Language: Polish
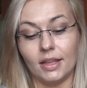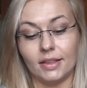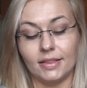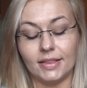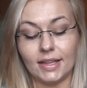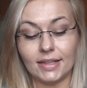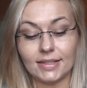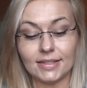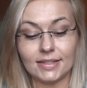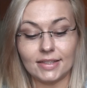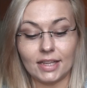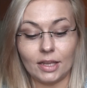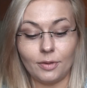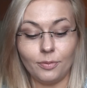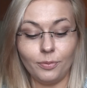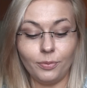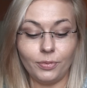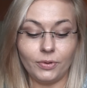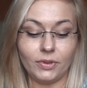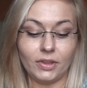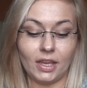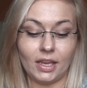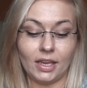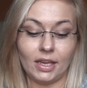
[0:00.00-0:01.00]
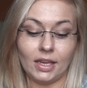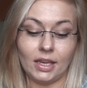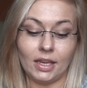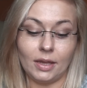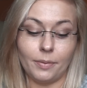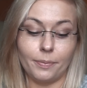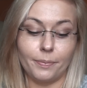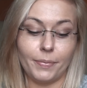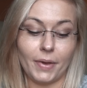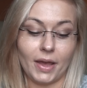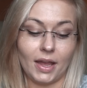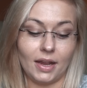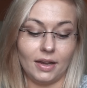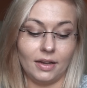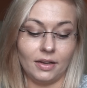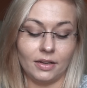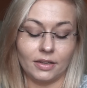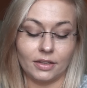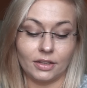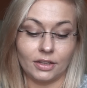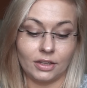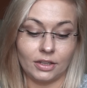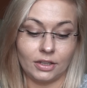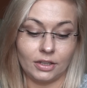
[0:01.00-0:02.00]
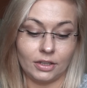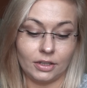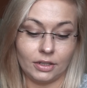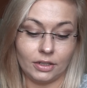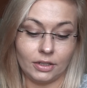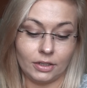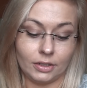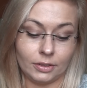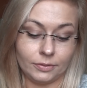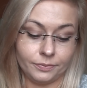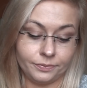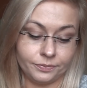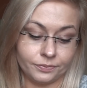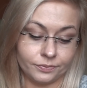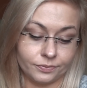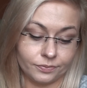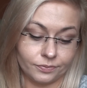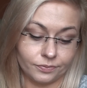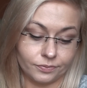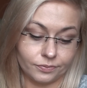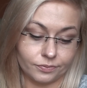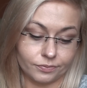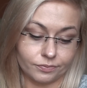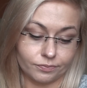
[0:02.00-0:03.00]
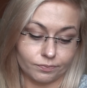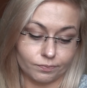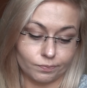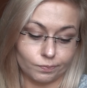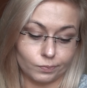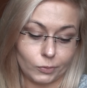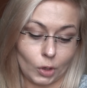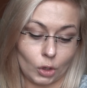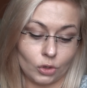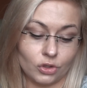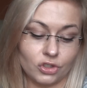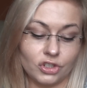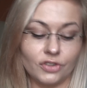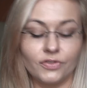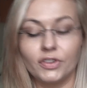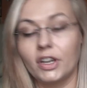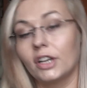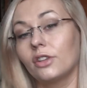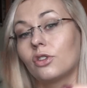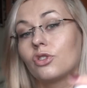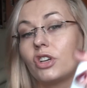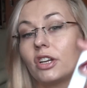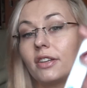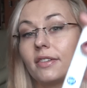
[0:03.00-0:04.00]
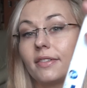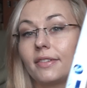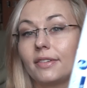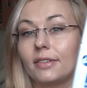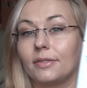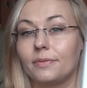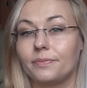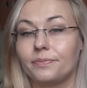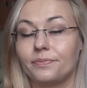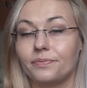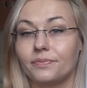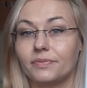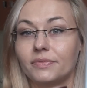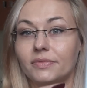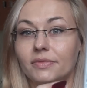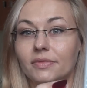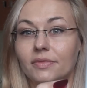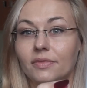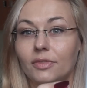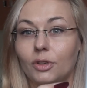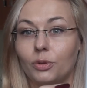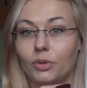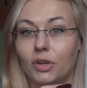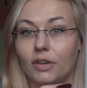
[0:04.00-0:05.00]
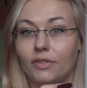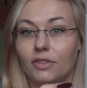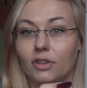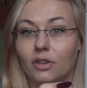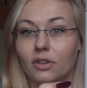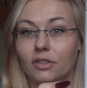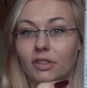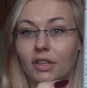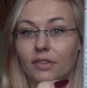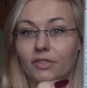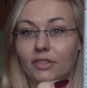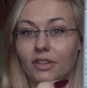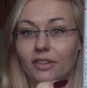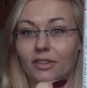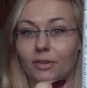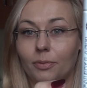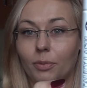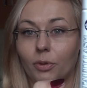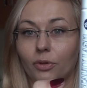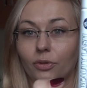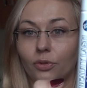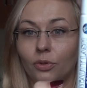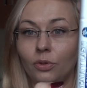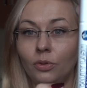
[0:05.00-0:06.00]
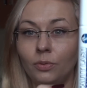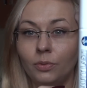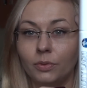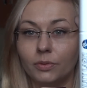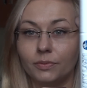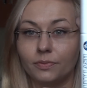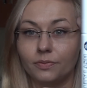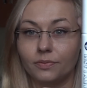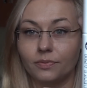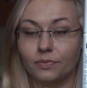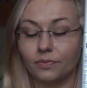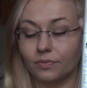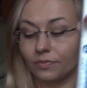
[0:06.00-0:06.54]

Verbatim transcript: Następnie bel i odżywka do rzęs, która wygląda w ten sposób.